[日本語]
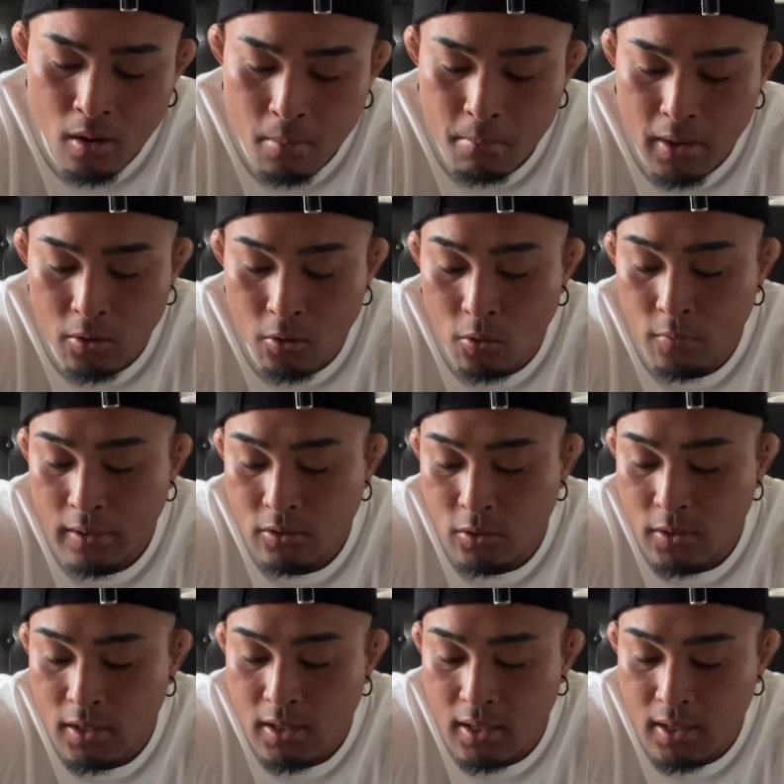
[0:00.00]
まあ、ローファット
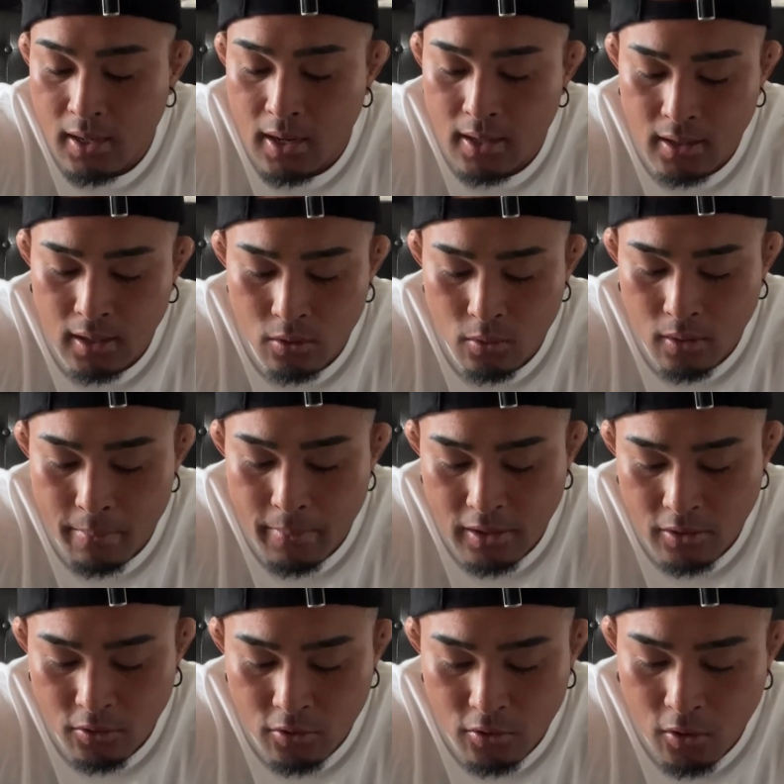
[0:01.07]
に切り替えたりとか、まあ、い
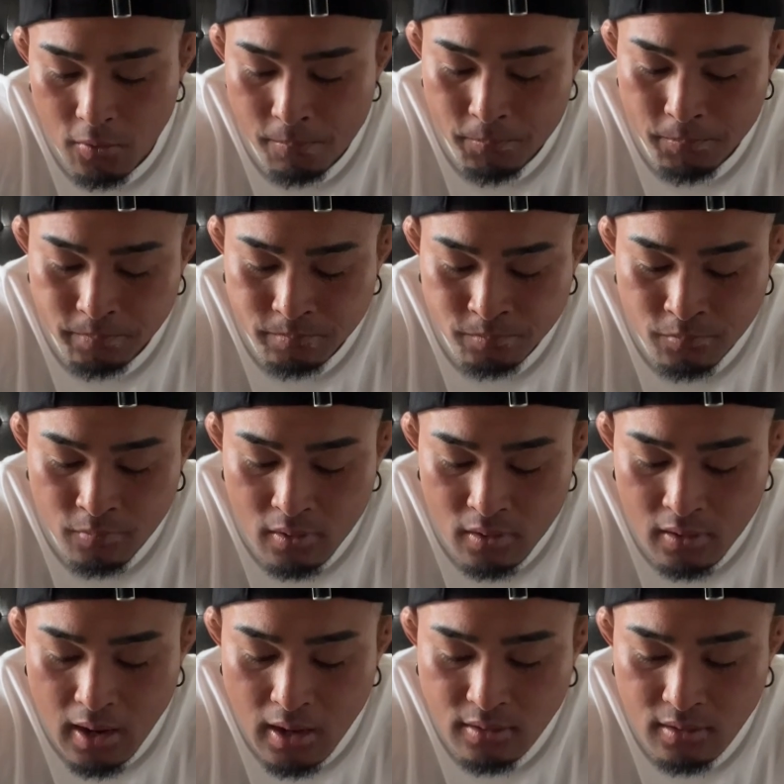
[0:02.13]
ろいろ
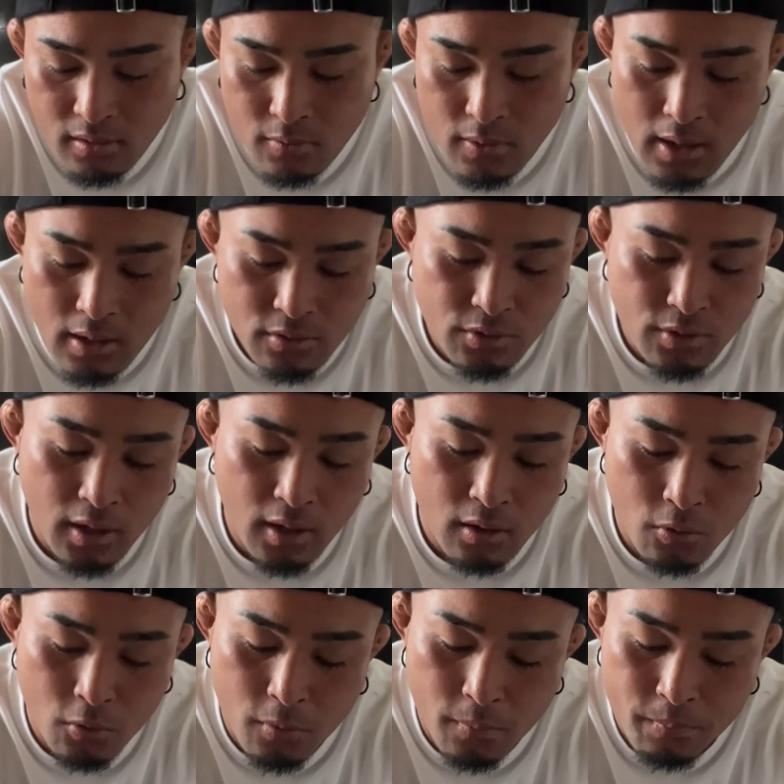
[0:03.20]
対策はあるんだけ
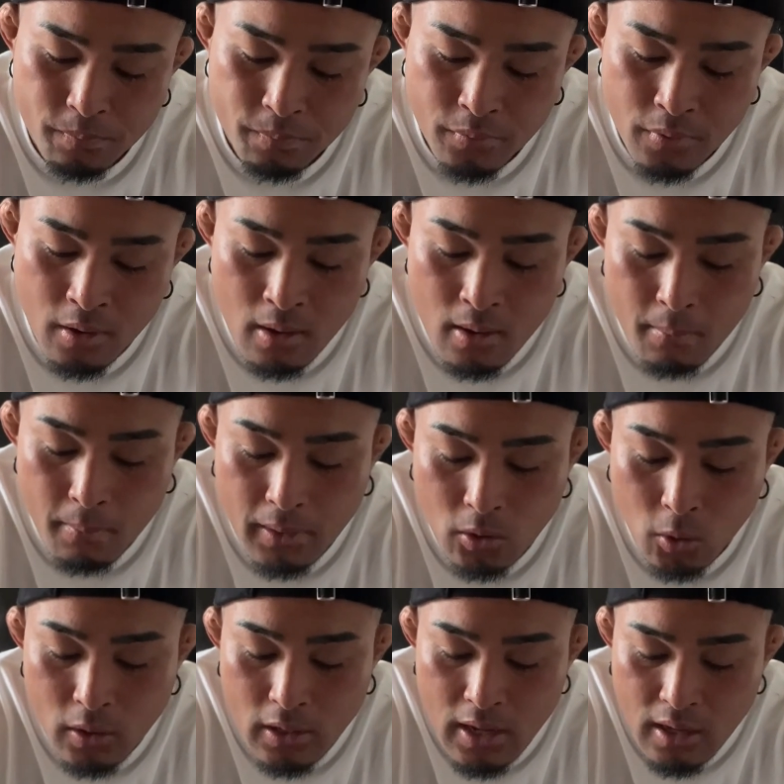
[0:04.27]
ど、まあ、
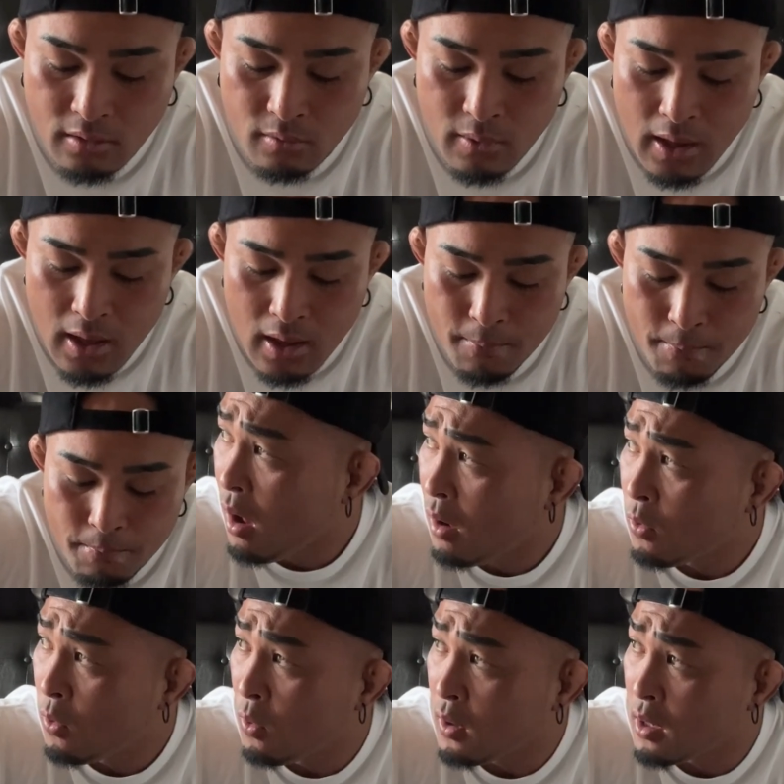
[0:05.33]
とりあえずは、
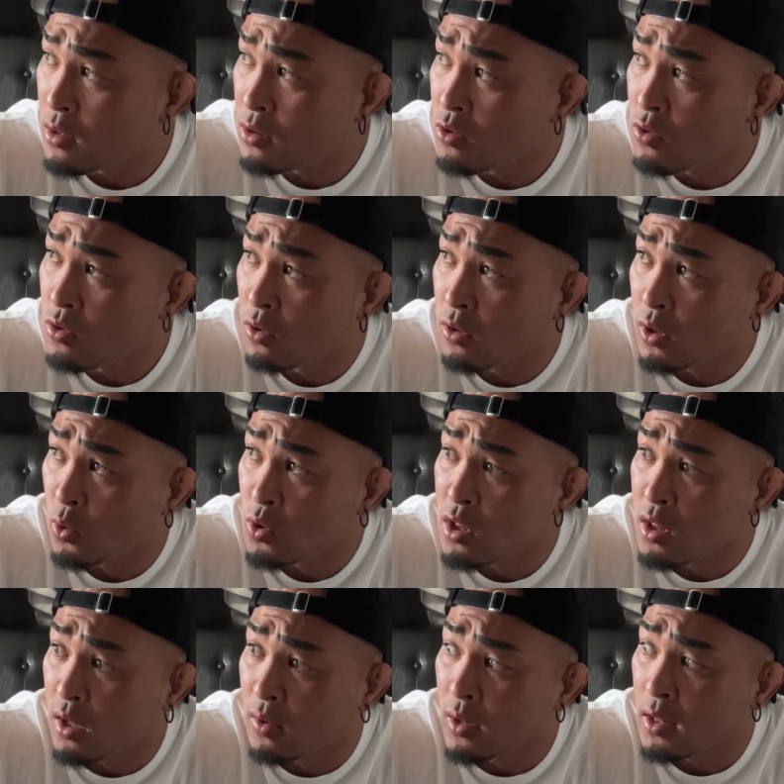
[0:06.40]
こっから順調に落ち
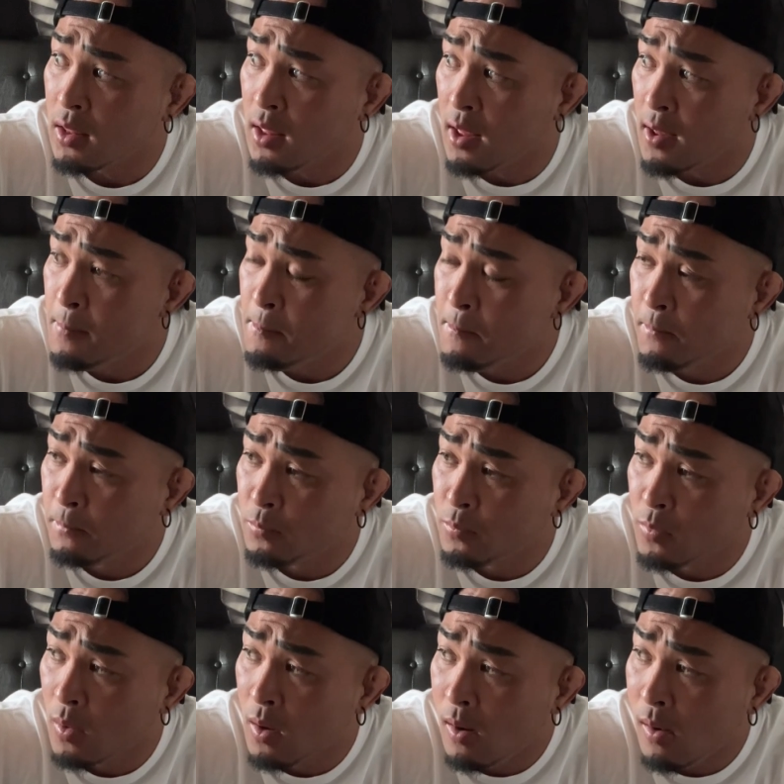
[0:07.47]
てくれて、
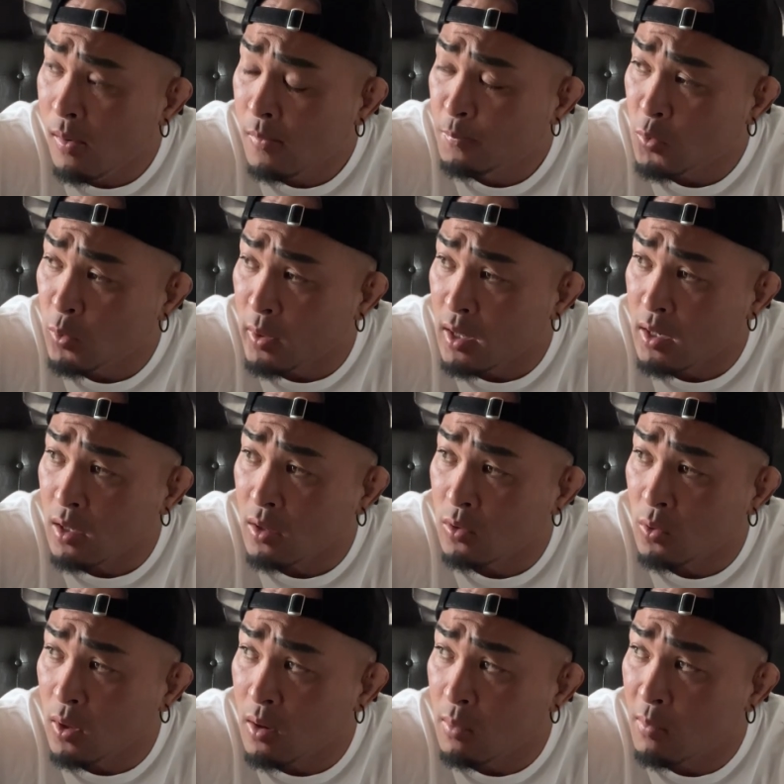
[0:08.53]
トレーニング
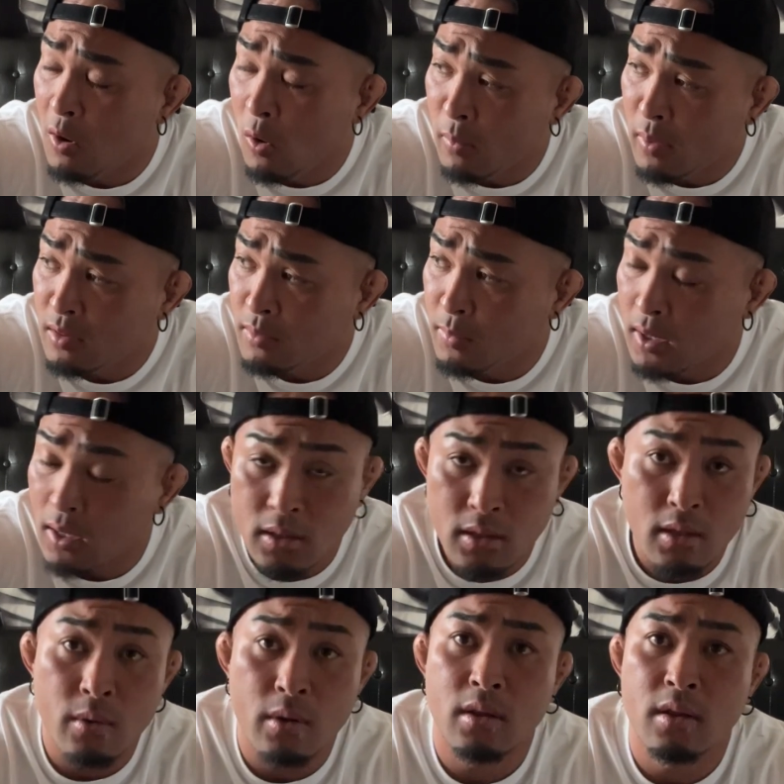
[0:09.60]
とかのパフォーマンスも上がっ
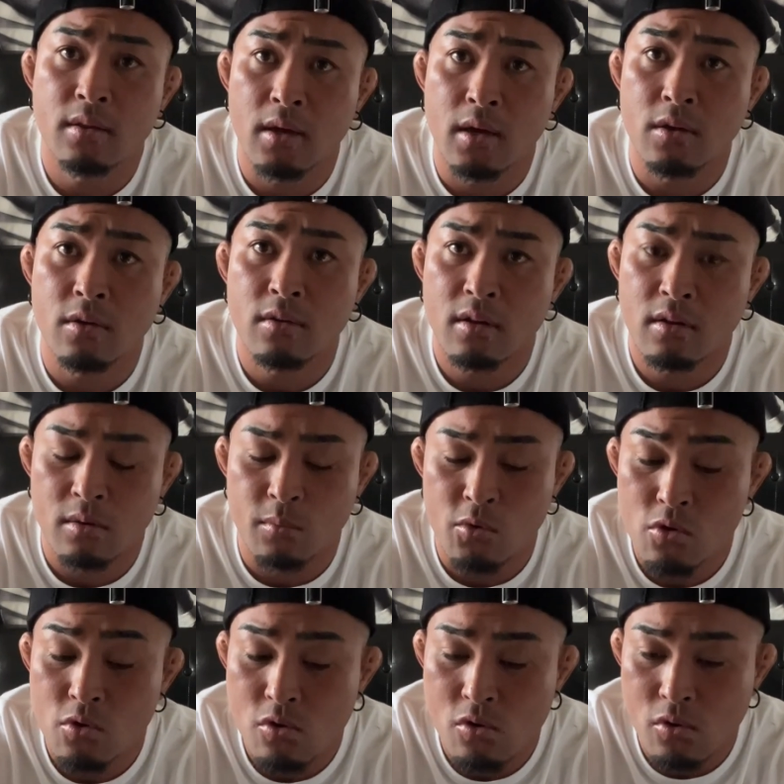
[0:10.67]
てくれてさ、有酸素も
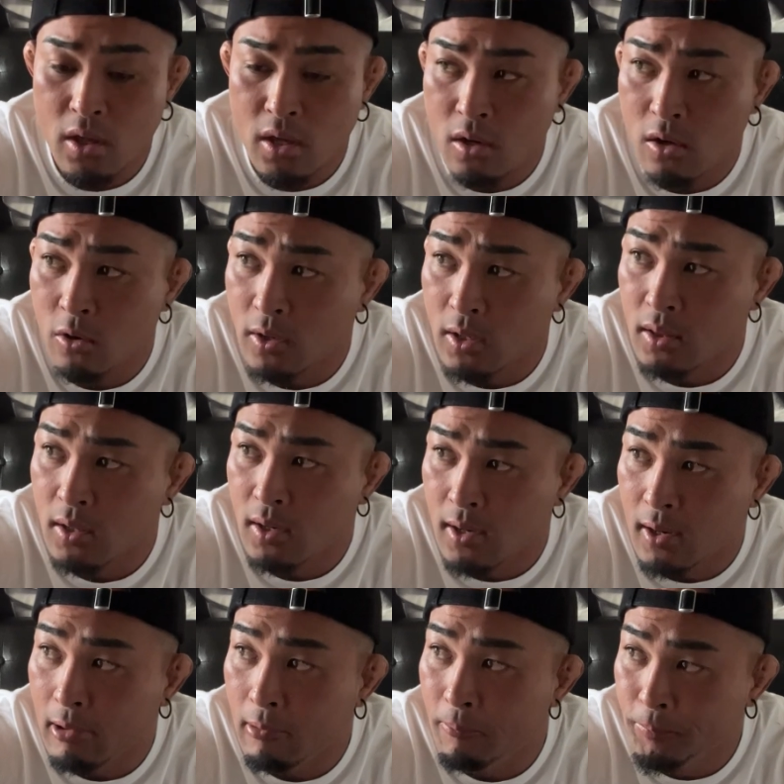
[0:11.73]
集中できるようになったか
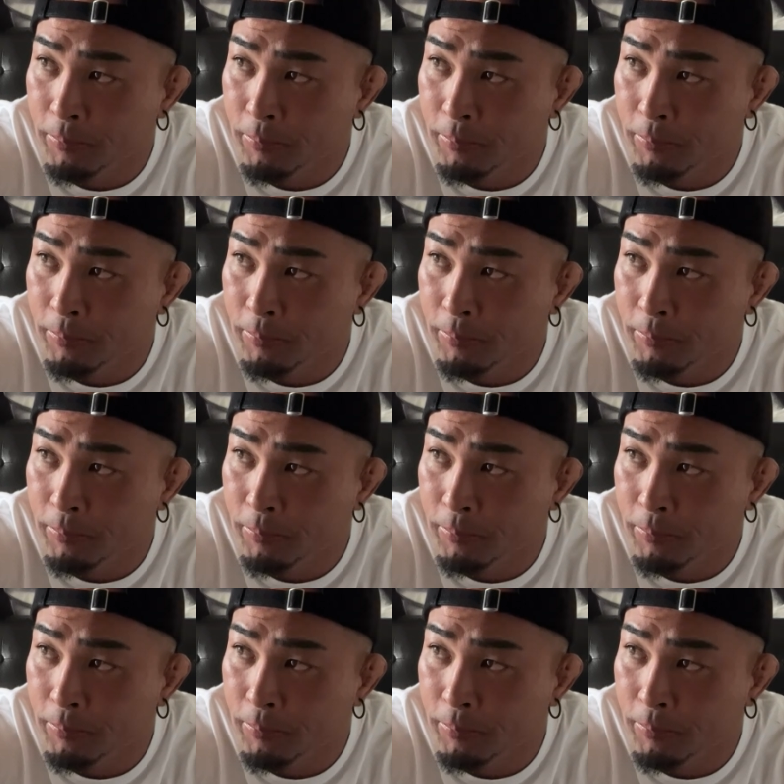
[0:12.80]
ら、